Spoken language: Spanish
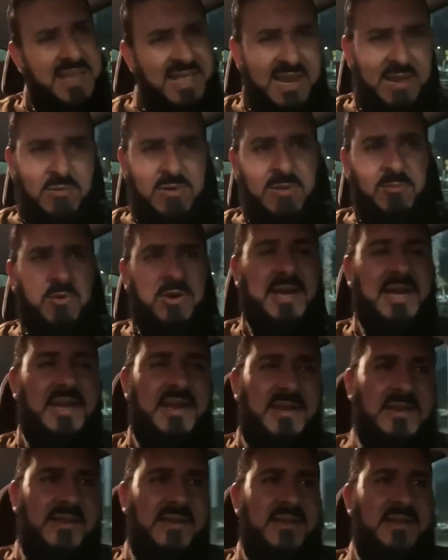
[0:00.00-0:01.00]
era una
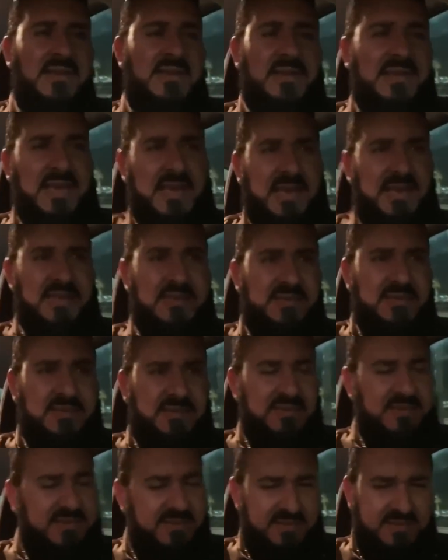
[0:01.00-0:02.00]
mujer
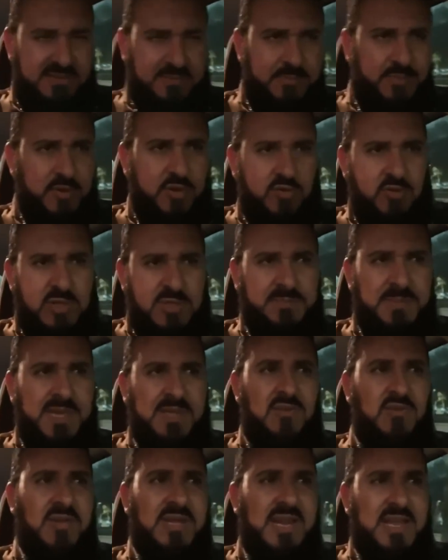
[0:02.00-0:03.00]
que por su
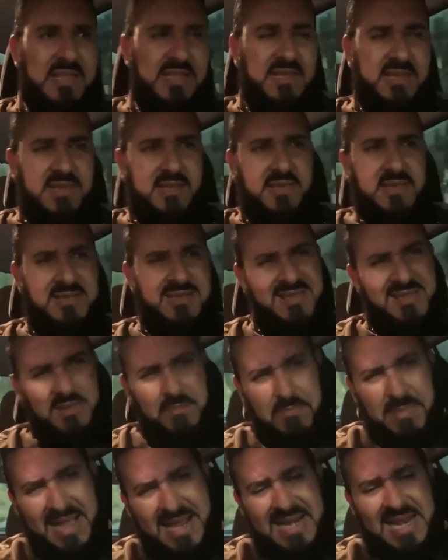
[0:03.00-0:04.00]
aspecto era de
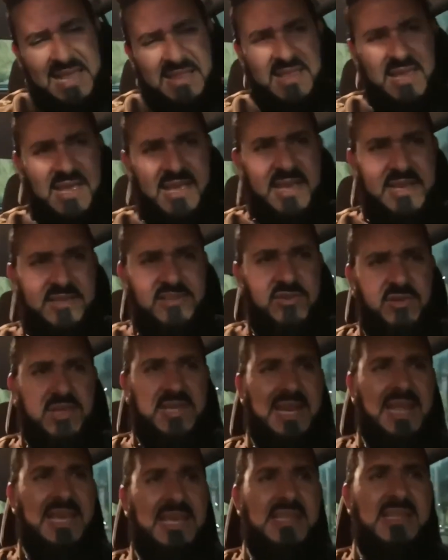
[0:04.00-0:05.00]
Bangladesh o
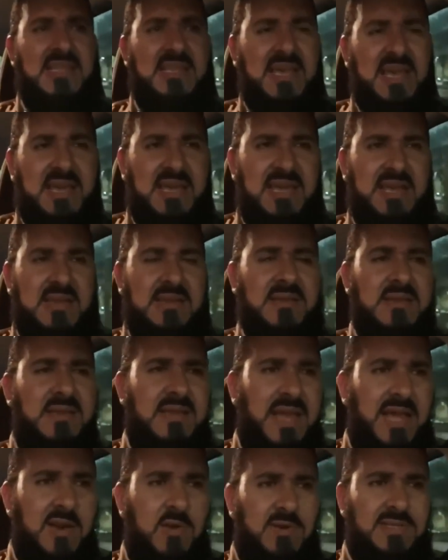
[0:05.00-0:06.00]
de la India,
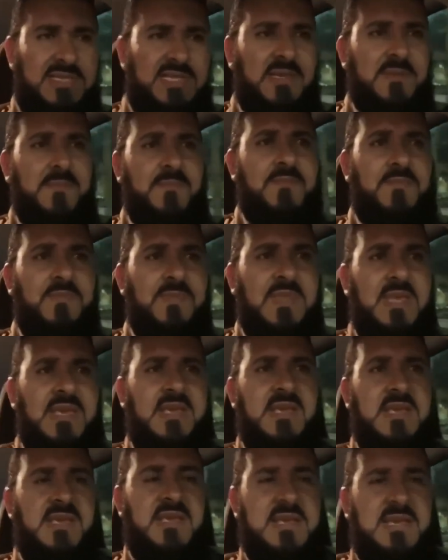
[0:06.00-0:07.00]
algo así,
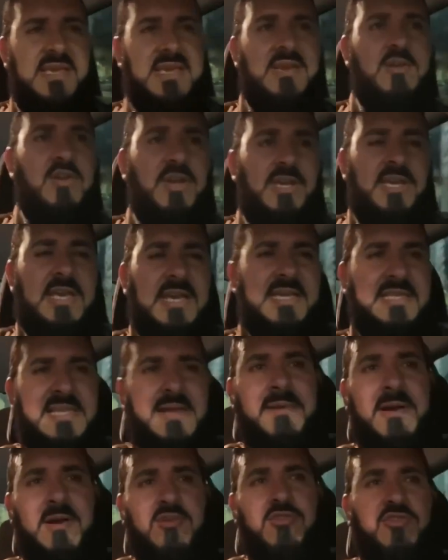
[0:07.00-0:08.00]
y, y
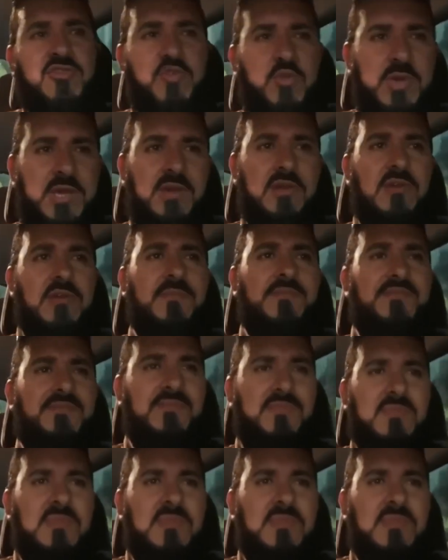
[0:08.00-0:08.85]
estaba con su hijo.